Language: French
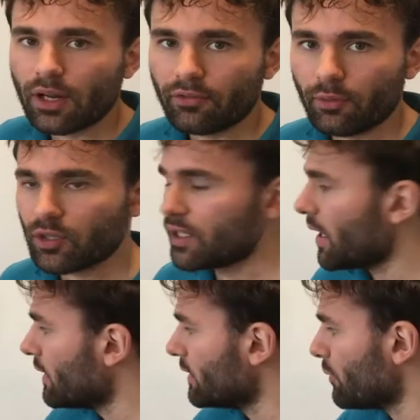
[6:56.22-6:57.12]
dans la forme
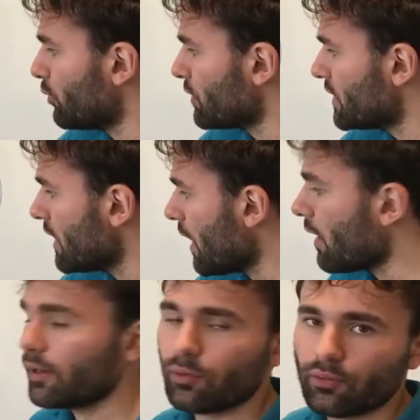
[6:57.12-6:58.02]
générale des petits
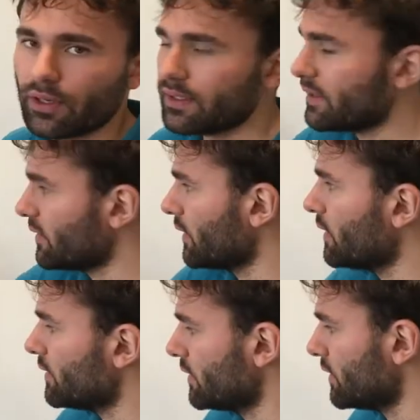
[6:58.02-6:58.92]
a et qu'on va
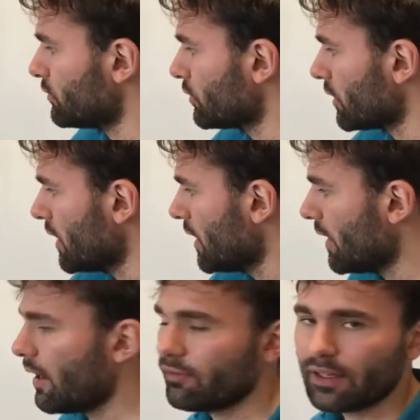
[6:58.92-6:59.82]
distinguer les uns des autres
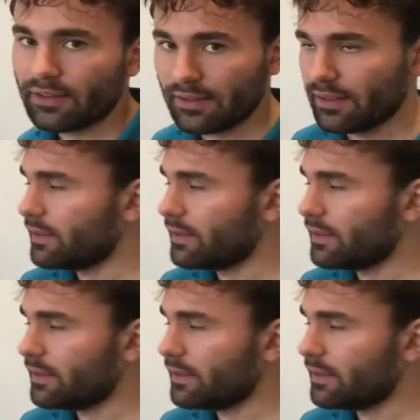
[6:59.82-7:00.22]
avec des